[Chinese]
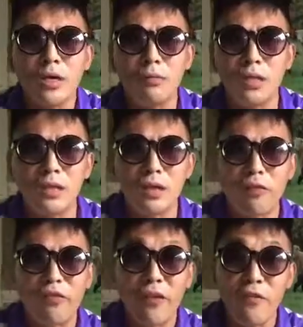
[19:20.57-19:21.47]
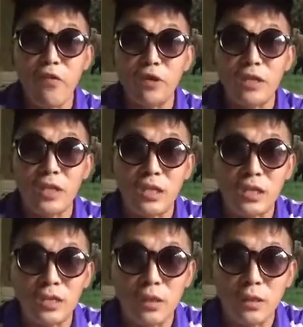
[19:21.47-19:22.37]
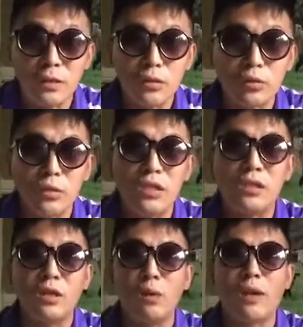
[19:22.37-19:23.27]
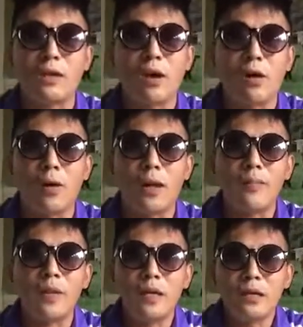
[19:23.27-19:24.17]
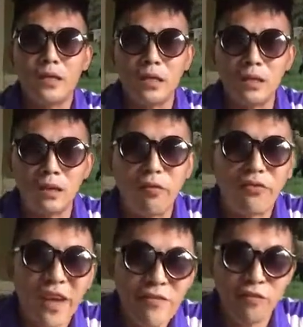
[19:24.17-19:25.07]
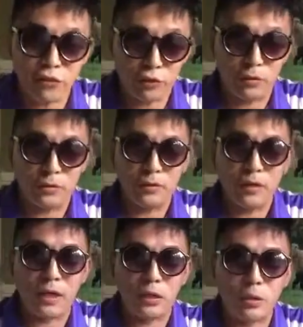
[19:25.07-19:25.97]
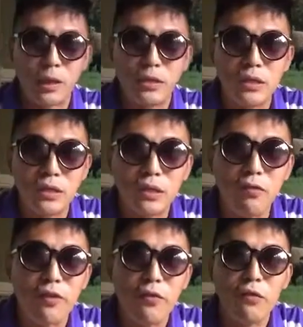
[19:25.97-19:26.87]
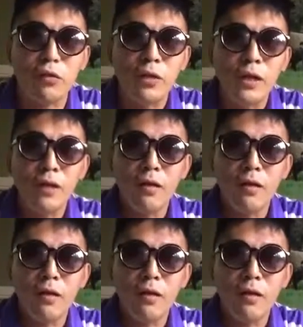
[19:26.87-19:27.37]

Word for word: 因为现在这个反腐已经已经乱了套了。现在这个反腐啊，选择性反腐。